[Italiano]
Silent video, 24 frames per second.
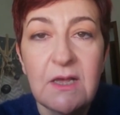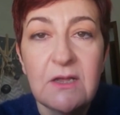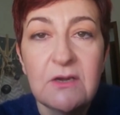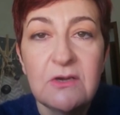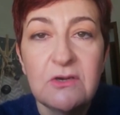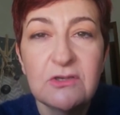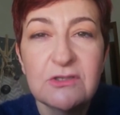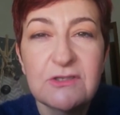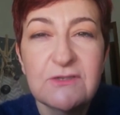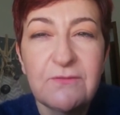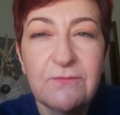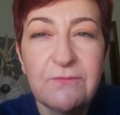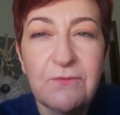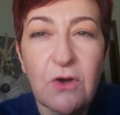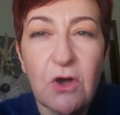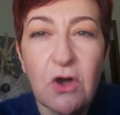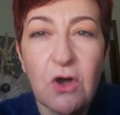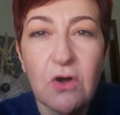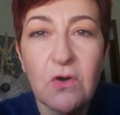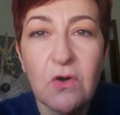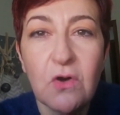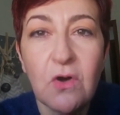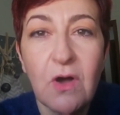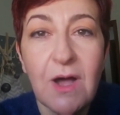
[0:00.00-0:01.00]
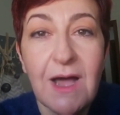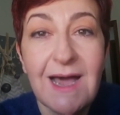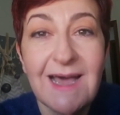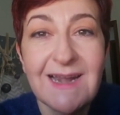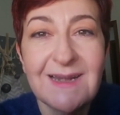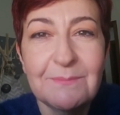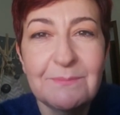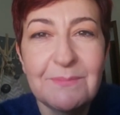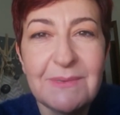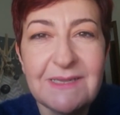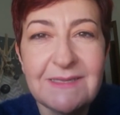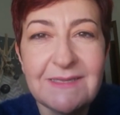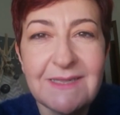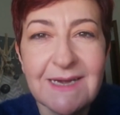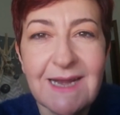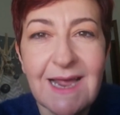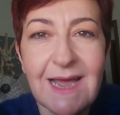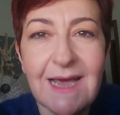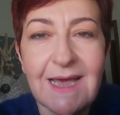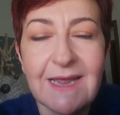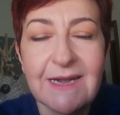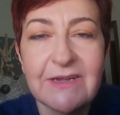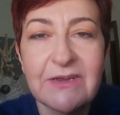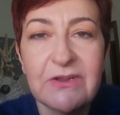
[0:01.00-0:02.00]
lo sfogo
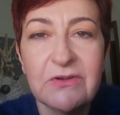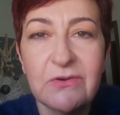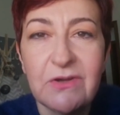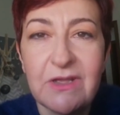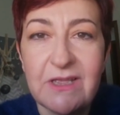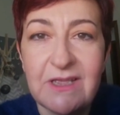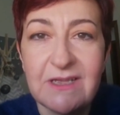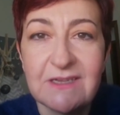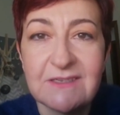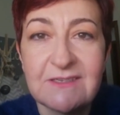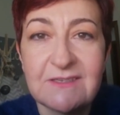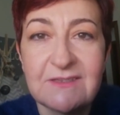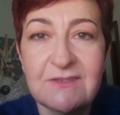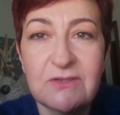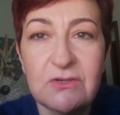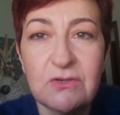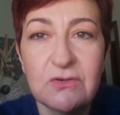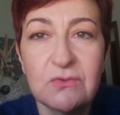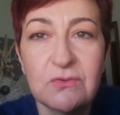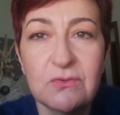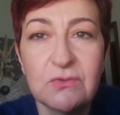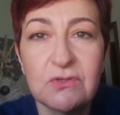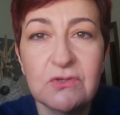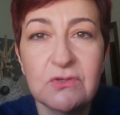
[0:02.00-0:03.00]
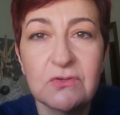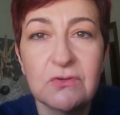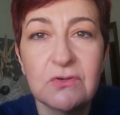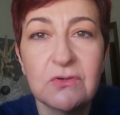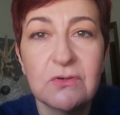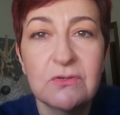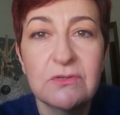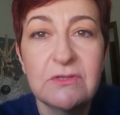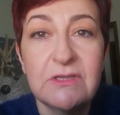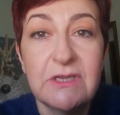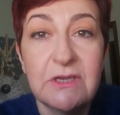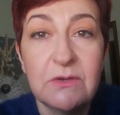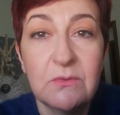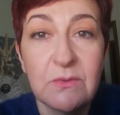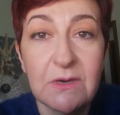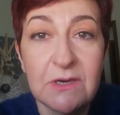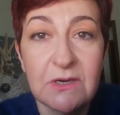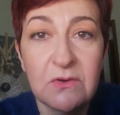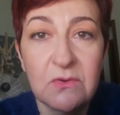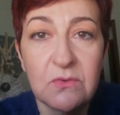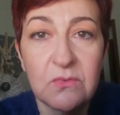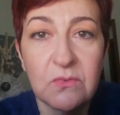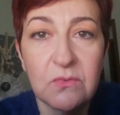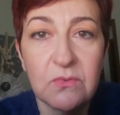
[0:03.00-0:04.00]
arbitrario e astioso di
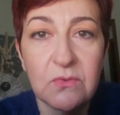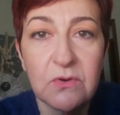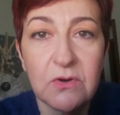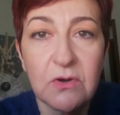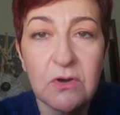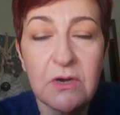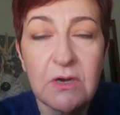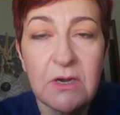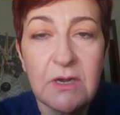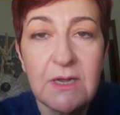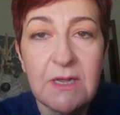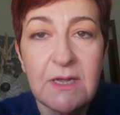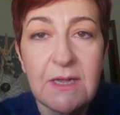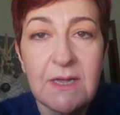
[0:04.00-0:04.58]
qualcuno